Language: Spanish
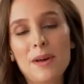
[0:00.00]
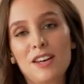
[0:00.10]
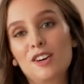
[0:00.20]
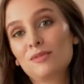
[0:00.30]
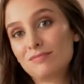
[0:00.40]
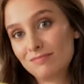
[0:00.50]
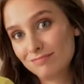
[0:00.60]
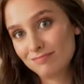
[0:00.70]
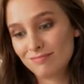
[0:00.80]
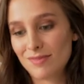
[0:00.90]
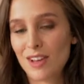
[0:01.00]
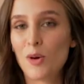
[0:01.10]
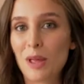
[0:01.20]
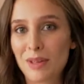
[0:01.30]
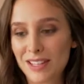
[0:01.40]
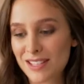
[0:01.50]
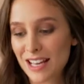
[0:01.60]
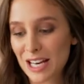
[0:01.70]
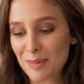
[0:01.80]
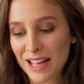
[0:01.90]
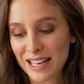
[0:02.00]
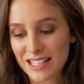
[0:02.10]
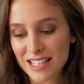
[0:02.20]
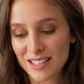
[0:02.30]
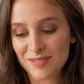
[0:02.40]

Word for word: pero obviamente sin crema de leche.